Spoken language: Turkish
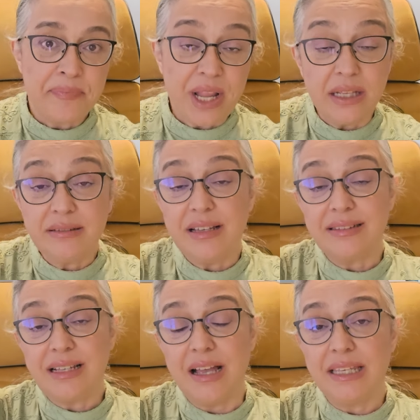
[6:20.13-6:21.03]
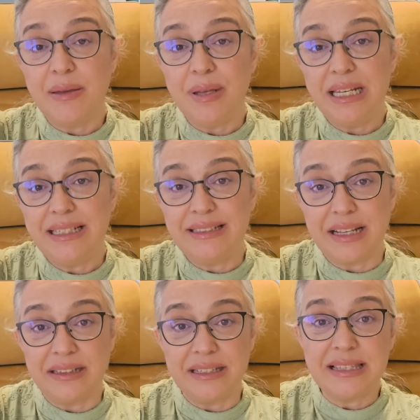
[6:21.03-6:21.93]
Hatta ta
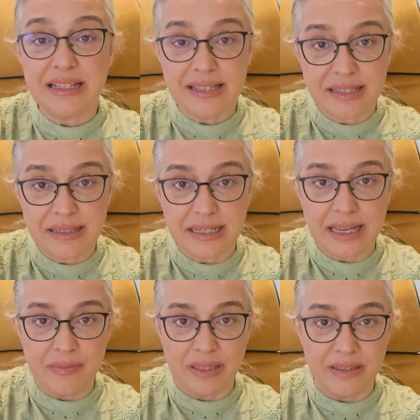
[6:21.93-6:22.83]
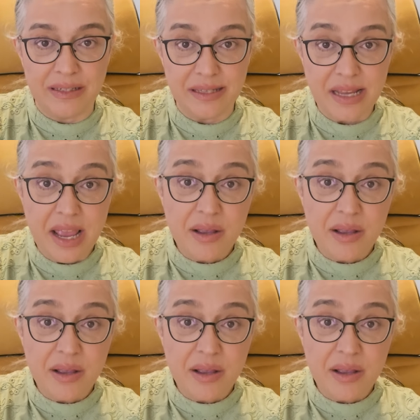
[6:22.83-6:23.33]
gebelikten nasıl hazırlayabiliriz?